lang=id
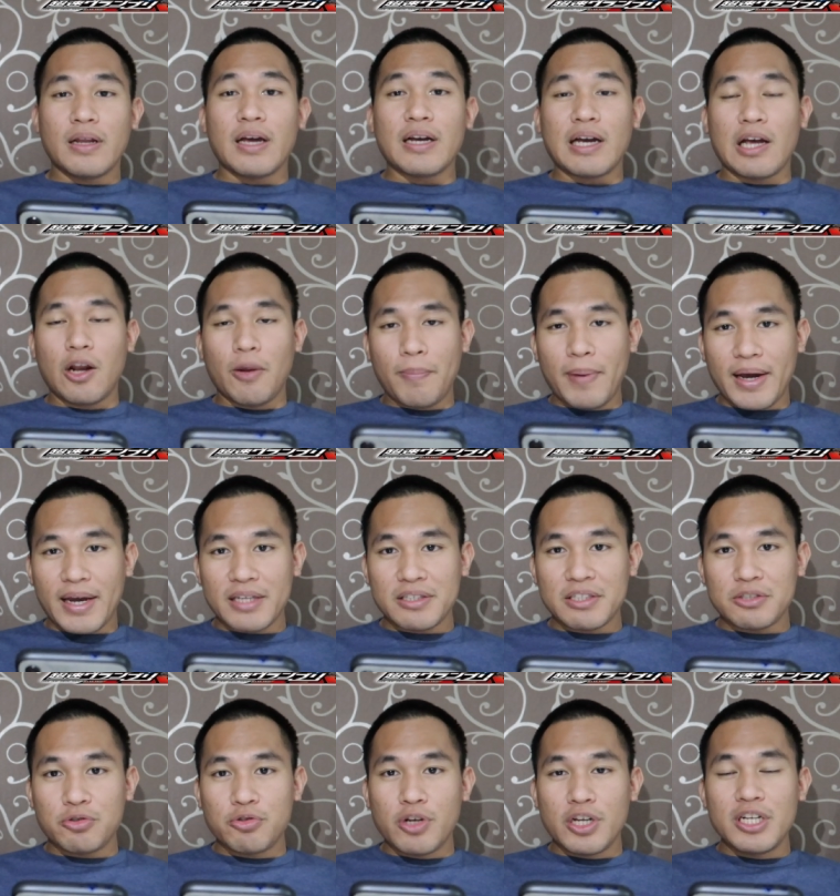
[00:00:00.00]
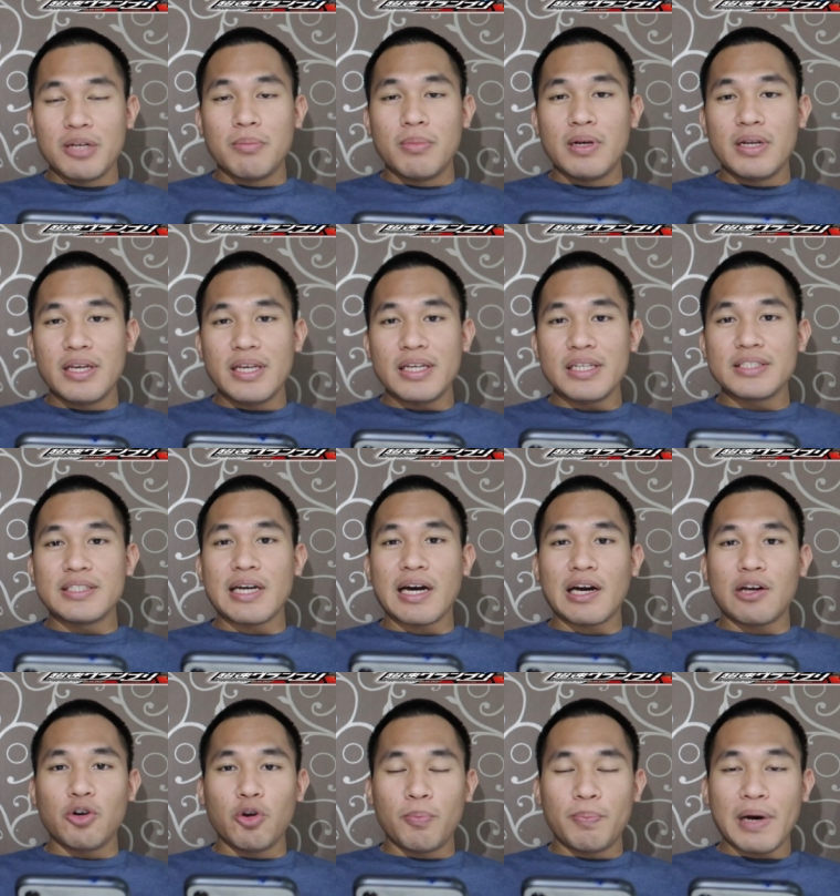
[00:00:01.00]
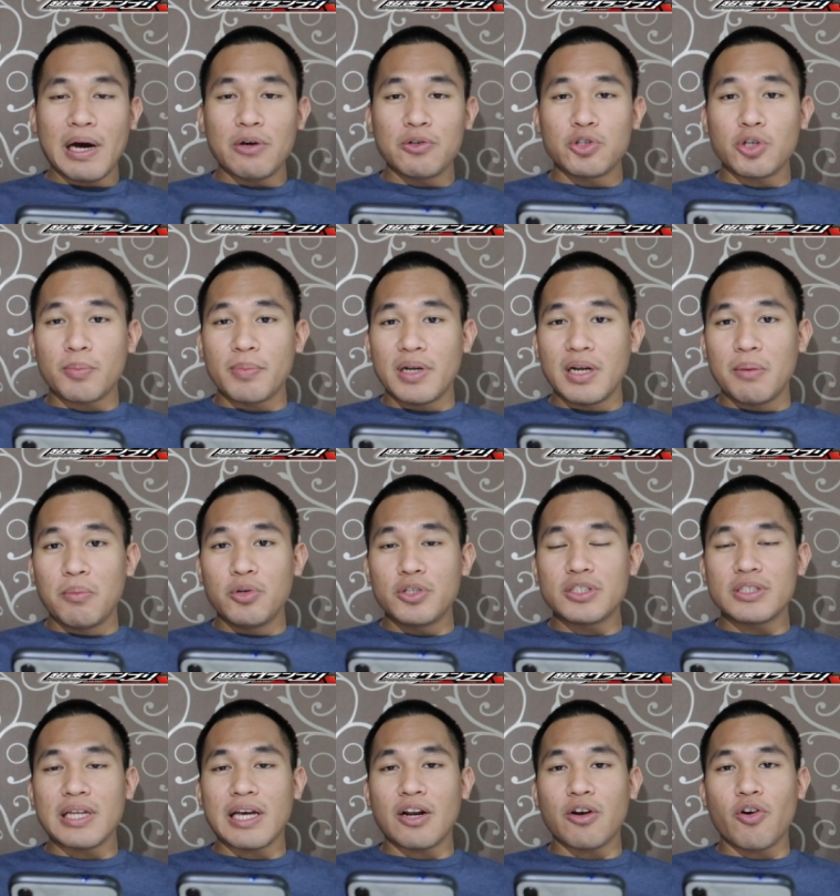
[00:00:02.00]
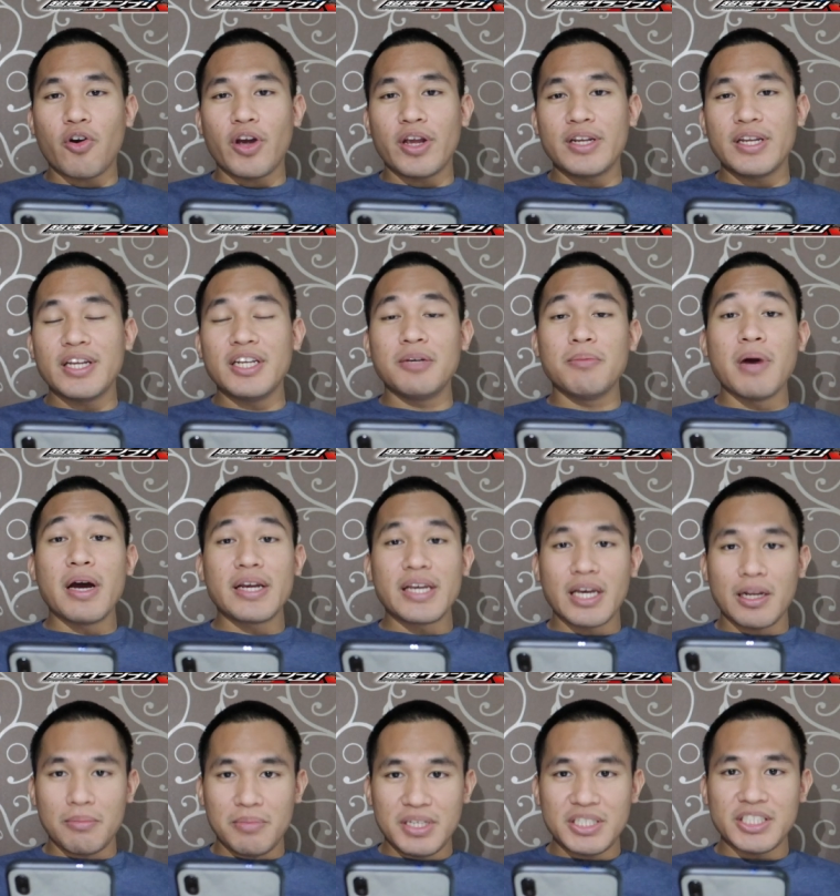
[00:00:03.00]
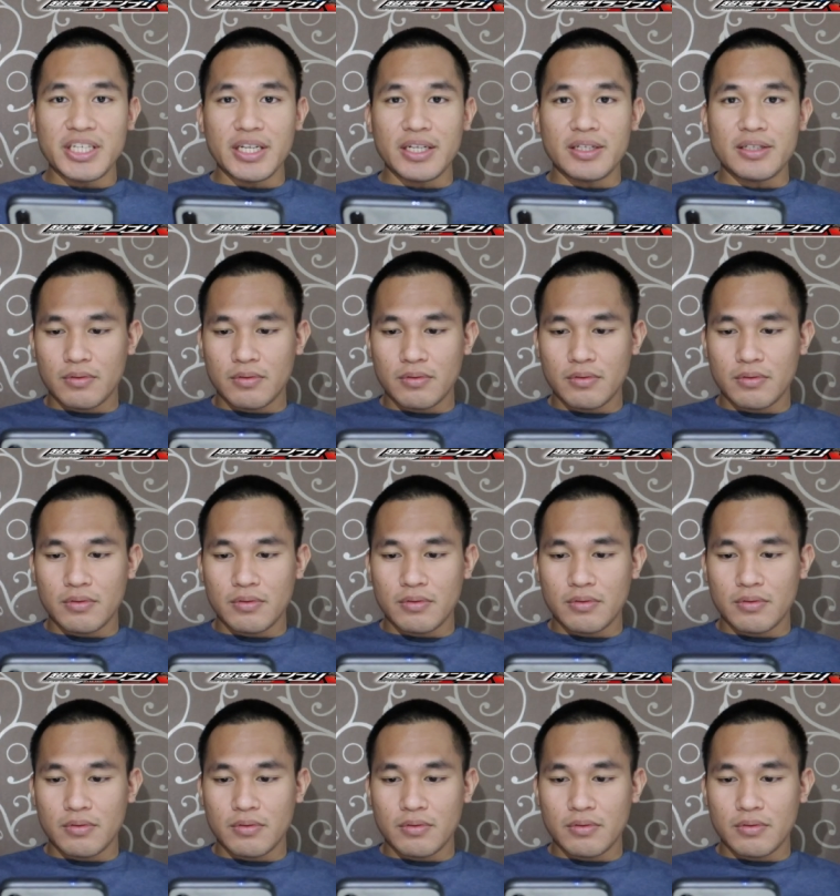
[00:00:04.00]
Nah, kalau paketnya sudah dibeli, jangan lupa untuk menebus star coinnya di bagian mission.